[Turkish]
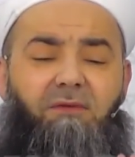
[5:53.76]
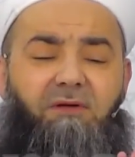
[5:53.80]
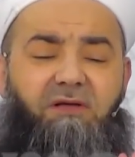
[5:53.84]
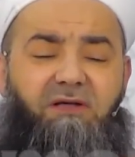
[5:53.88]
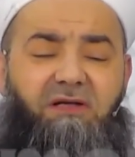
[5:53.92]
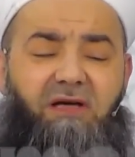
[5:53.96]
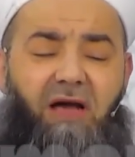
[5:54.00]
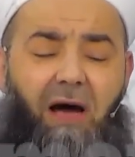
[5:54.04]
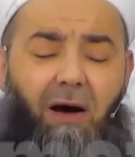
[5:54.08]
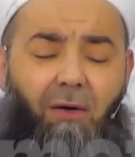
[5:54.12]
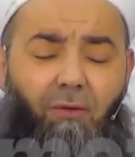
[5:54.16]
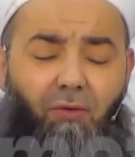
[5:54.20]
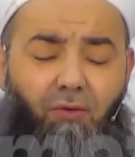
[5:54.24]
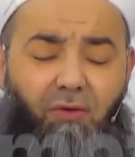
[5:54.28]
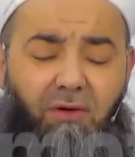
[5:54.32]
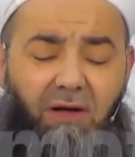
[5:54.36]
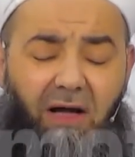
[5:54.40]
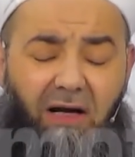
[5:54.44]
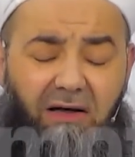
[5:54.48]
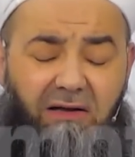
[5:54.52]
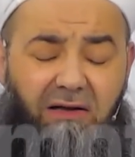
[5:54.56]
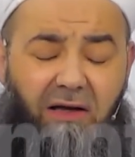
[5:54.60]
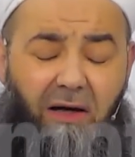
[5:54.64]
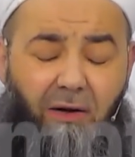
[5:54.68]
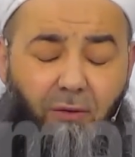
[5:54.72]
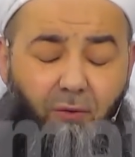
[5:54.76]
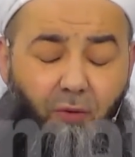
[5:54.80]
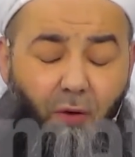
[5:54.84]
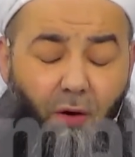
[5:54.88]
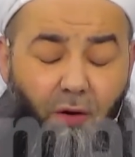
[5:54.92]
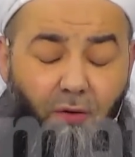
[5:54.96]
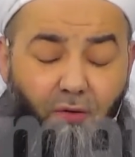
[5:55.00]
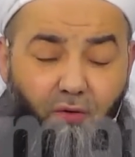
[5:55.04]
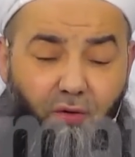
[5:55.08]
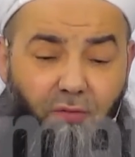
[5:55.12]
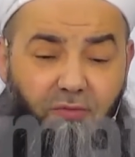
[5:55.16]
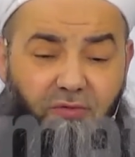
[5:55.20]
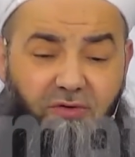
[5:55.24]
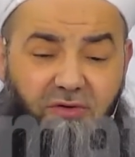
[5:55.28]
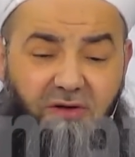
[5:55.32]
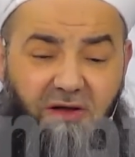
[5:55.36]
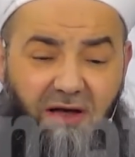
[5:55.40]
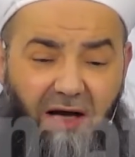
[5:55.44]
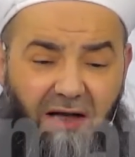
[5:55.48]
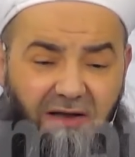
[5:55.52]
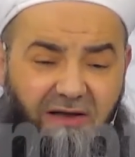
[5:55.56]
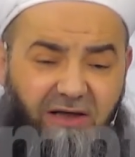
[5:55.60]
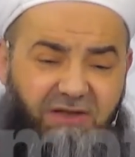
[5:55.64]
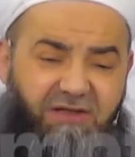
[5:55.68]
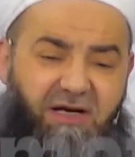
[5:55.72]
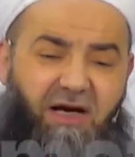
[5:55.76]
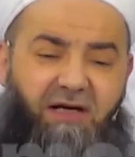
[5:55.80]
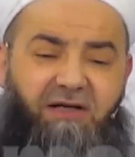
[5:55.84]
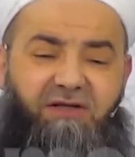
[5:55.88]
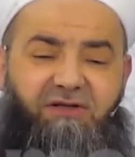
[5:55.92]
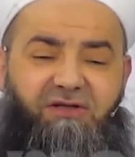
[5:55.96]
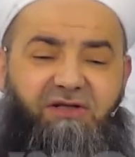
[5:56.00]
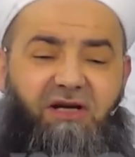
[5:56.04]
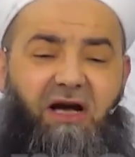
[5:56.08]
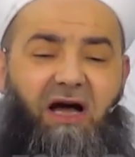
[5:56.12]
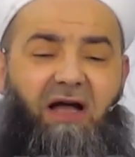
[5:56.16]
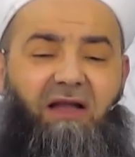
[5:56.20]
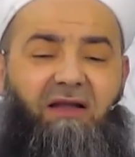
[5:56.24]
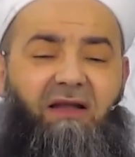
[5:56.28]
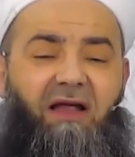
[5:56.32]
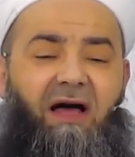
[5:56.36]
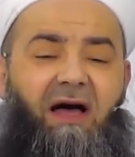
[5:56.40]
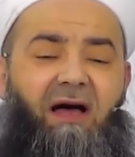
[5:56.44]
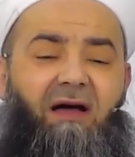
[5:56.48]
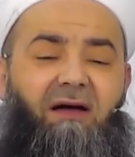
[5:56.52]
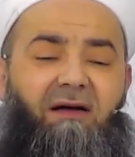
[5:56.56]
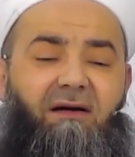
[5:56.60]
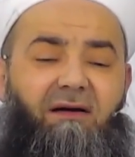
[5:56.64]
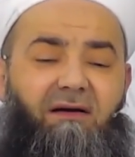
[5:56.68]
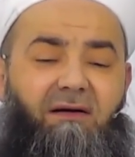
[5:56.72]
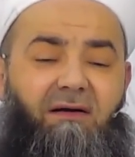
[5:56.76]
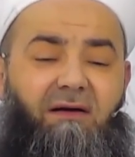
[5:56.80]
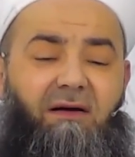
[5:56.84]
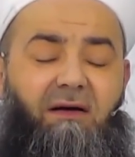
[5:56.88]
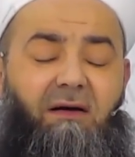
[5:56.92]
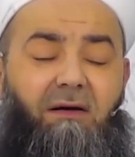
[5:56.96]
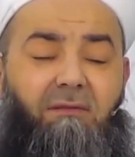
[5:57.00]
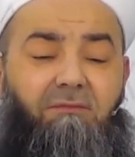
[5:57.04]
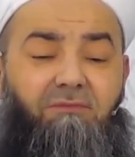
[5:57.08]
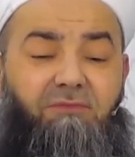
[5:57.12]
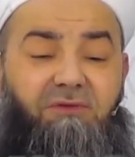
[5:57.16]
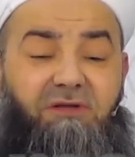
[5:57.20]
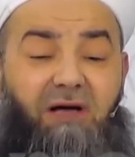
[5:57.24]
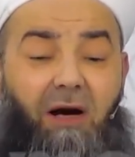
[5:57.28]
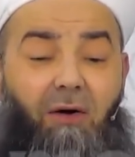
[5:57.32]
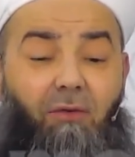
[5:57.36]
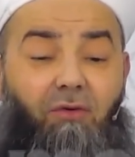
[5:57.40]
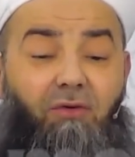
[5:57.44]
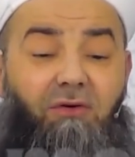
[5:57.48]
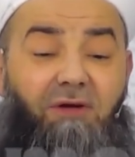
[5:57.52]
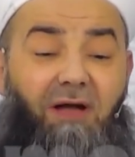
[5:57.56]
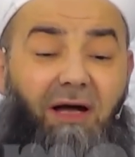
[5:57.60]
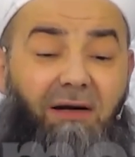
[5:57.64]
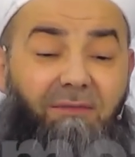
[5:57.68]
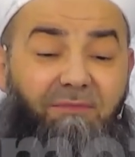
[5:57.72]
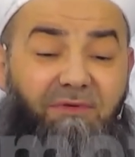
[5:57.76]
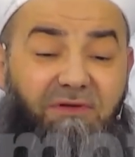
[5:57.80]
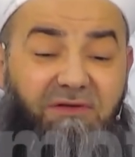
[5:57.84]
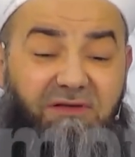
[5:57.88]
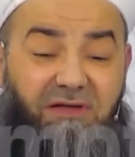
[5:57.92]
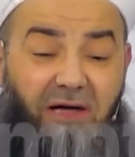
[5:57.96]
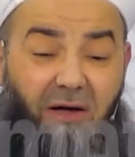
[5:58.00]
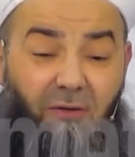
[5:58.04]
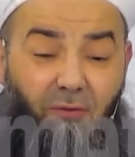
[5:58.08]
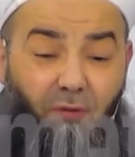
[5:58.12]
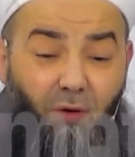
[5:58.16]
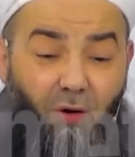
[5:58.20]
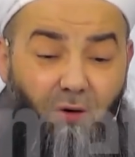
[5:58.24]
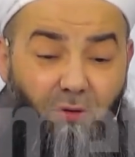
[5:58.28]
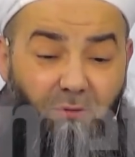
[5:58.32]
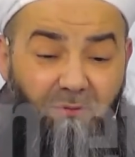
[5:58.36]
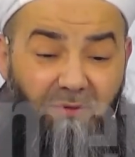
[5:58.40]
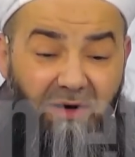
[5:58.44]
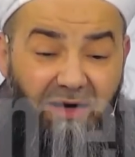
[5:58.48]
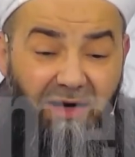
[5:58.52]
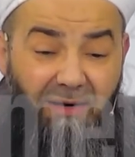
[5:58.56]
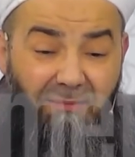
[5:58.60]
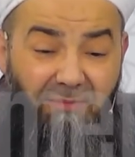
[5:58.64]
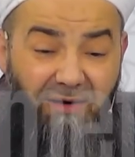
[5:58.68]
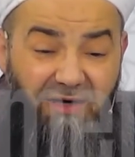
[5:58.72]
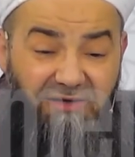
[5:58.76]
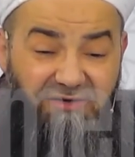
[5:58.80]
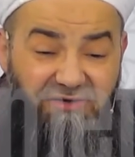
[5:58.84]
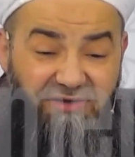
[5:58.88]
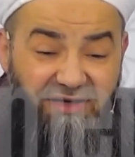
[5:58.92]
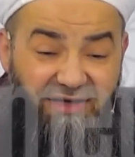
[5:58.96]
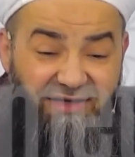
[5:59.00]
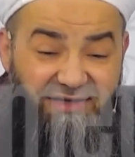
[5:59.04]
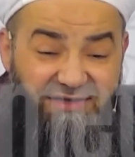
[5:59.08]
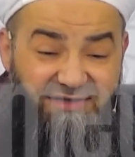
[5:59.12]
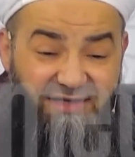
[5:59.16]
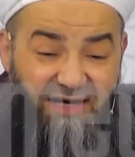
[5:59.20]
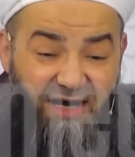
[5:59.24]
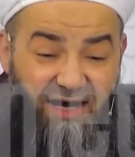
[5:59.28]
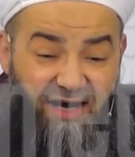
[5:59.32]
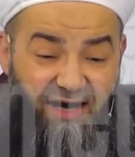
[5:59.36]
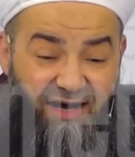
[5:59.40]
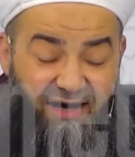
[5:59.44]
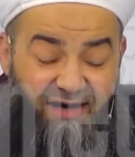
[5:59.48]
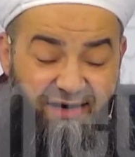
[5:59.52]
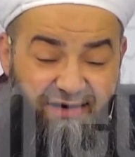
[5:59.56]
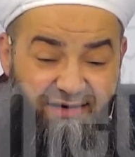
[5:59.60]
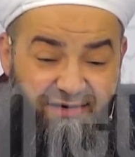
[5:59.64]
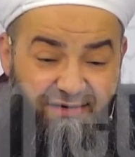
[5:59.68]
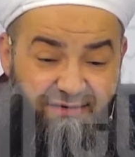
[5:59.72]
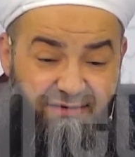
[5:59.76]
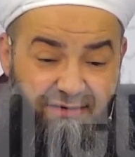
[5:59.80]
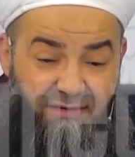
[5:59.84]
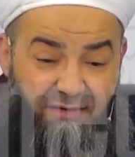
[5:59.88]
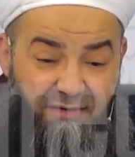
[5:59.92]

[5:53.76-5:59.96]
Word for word: yavrulardan korkumuz kalkacak inşallah. Gavurlar bizden korkmaya başlayacak.